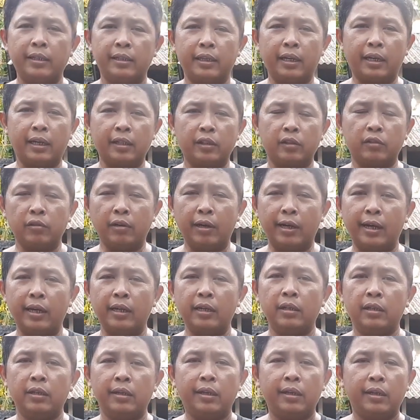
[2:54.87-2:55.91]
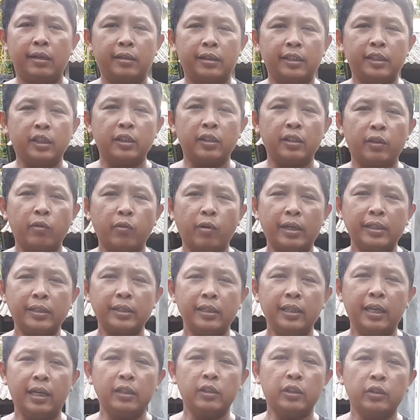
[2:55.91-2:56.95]
Yang kedua, di
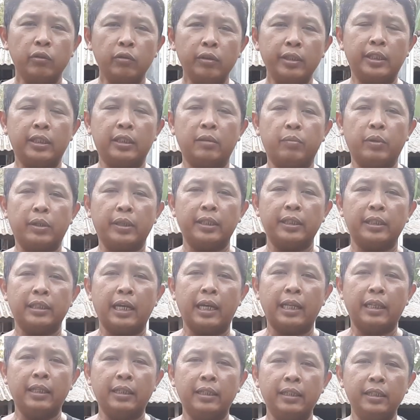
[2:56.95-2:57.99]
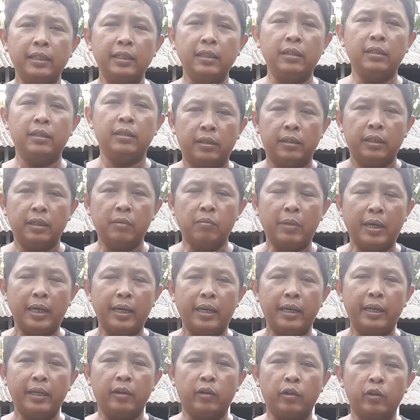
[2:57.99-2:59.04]
situasi yang sulit seperti saat ini, di
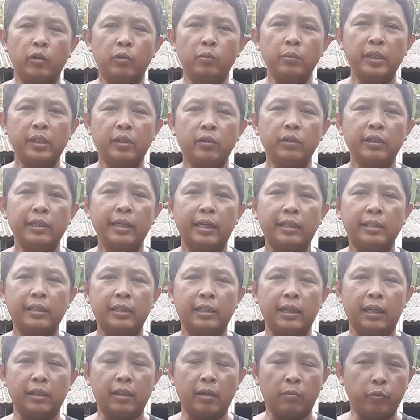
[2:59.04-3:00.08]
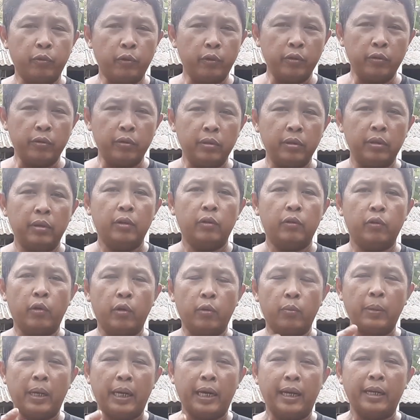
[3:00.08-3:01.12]
mana ekonomi dunia sedang terpuruk,
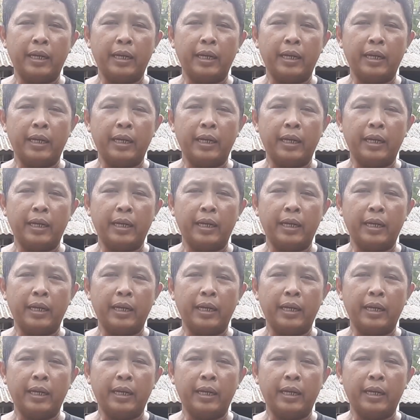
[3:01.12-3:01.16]
kurban